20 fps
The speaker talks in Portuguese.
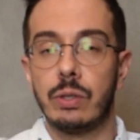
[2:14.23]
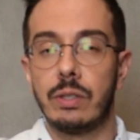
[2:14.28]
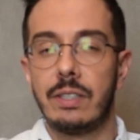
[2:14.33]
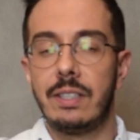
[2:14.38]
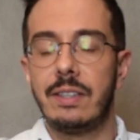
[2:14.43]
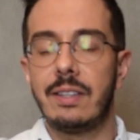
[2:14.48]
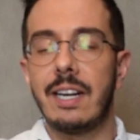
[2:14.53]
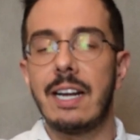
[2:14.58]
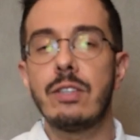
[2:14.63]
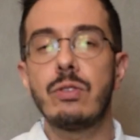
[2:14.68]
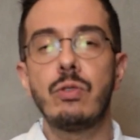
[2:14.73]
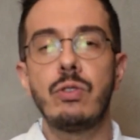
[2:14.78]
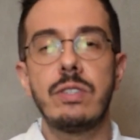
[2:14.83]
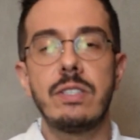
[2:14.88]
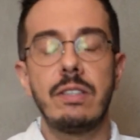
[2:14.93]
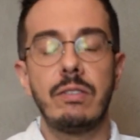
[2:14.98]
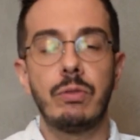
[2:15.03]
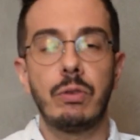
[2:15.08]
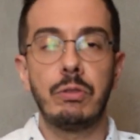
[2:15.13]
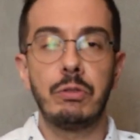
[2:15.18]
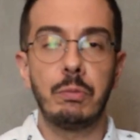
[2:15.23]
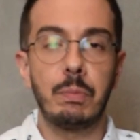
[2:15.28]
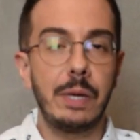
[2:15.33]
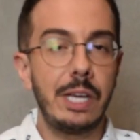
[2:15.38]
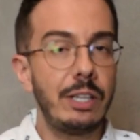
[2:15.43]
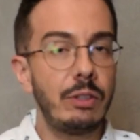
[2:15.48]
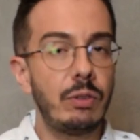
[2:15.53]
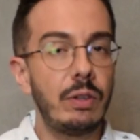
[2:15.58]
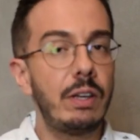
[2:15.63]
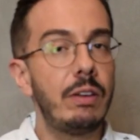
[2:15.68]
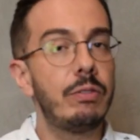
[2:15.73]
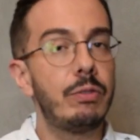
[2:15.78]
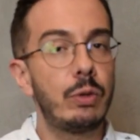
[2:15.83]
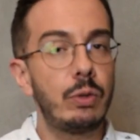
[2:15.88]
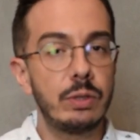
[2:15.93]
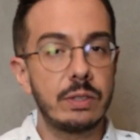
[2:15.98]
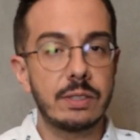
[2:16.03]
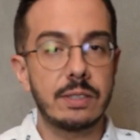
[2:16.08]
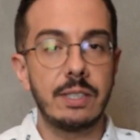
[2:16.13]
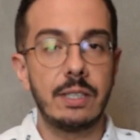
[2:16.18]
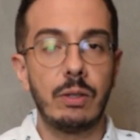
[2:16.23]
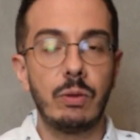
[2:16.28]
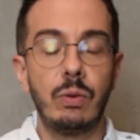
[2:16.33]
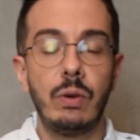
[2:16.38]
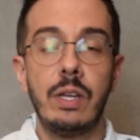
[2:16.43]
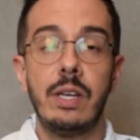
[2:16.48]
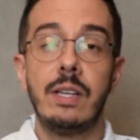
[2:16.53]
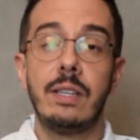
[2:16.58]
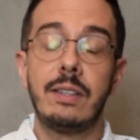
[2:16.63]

que traz o desenvolvimento e evolução